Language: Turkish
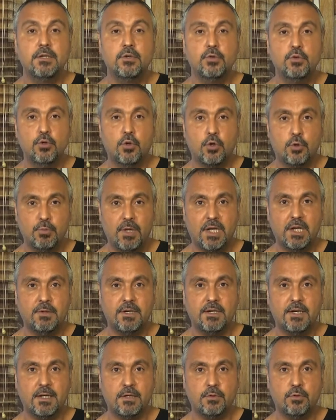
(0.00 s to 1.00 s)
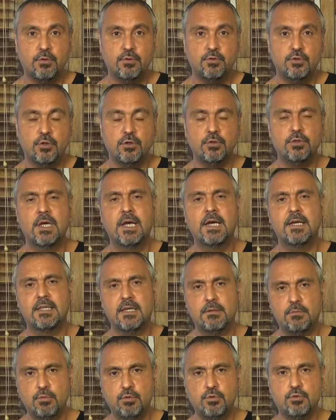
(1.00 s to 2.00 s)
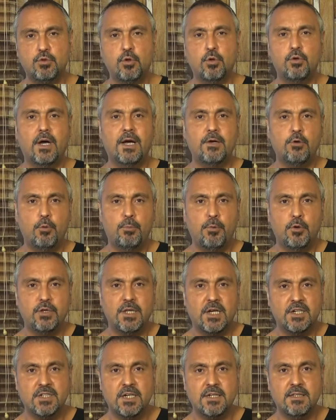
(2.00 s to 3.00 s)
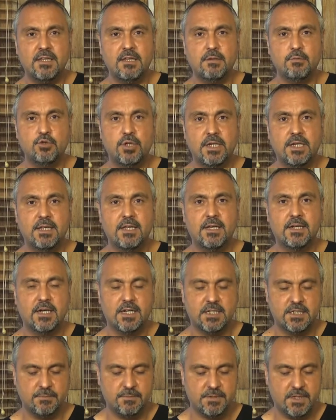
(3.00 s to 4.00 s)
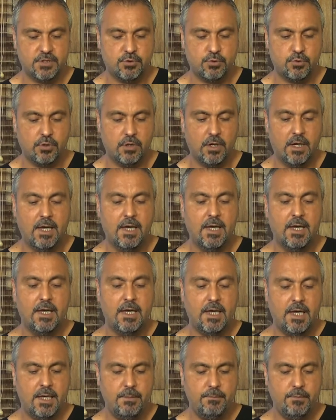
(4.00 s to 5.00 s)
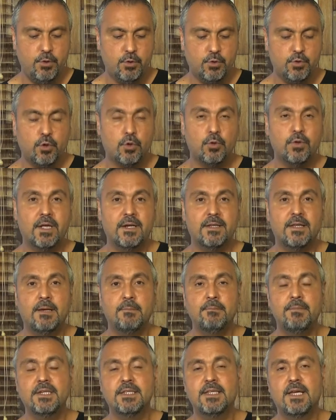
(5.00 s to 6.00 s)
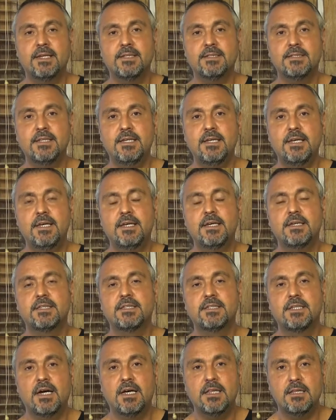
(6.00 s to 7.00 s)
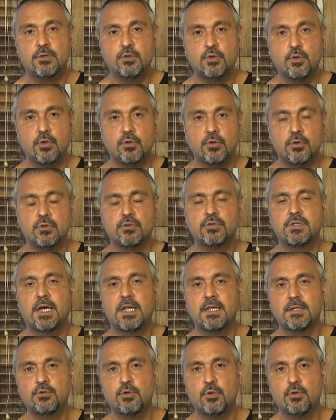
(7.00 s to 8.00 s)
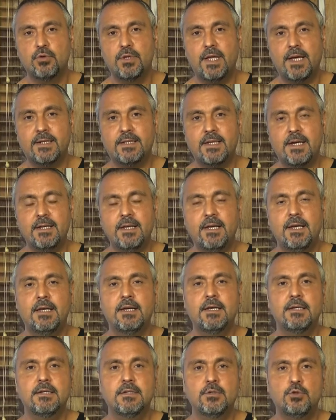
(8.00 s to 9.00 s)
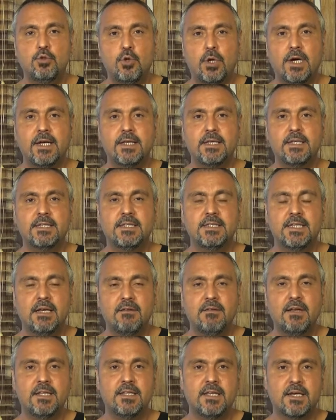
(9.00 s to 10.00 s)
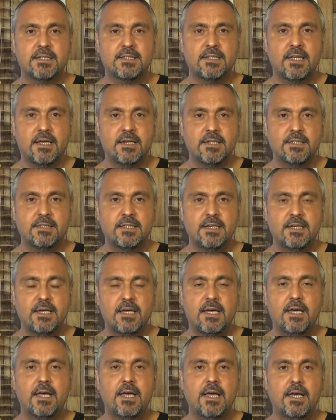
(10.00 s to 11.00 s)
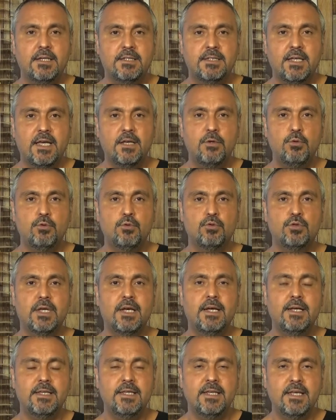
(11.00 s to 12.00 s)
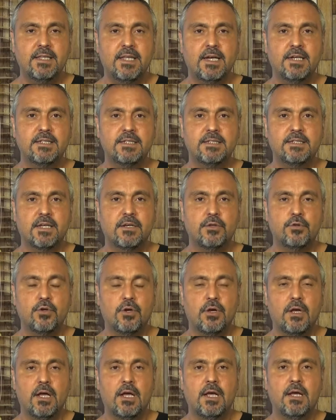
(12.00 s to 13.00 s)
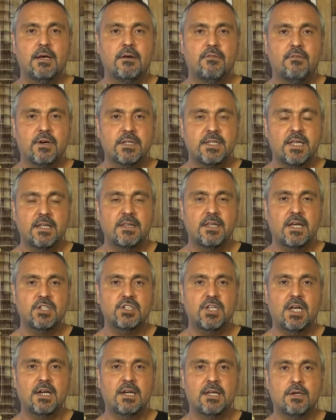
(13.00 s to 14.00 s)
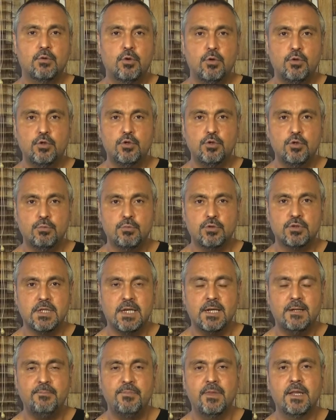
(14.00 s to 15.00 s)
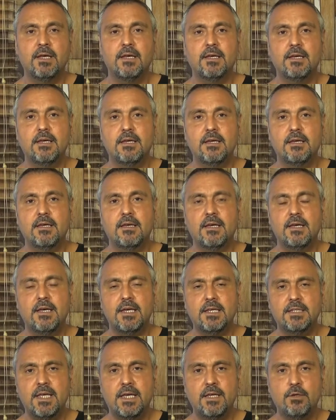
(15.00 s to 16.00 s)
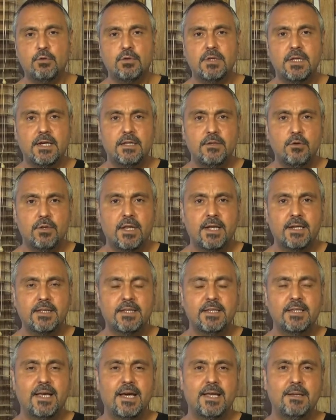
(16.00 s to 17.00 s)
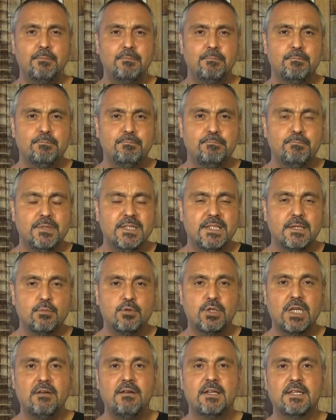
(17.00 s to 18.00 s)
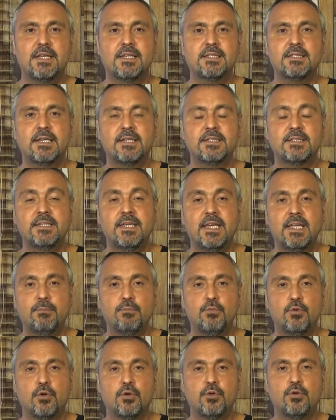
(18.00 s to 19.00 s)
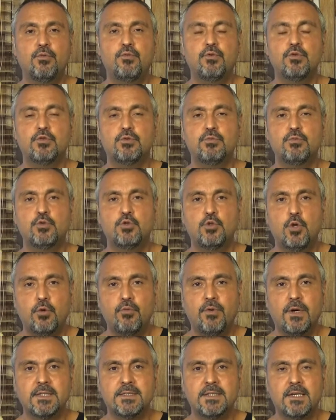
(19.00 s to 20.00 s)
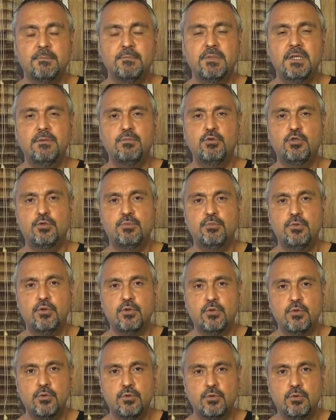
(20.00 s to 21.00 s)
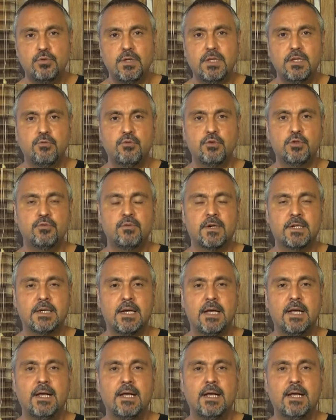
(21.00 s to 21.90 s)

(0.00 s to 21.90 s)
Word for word: Yorumlara bakarak konuşuyoruz. Tabii bu sokak röportajlarında da bu şekilde karşımıza çıkıyor. En büyük sorunlardan bir tanesi sağlık sorunu. Sağlık sorunu derken şu anki devlet hastanesi Esenyurt'ta yetersiz kalıyor. Vatandaşlarla konuştuğumuzda e, Esenyurtlar diyorlar ki yani bize bu devlet hastanesi yetmiyor. Nüfusumuz çok fazla. 1,5 milyonun üstünde nüfus var.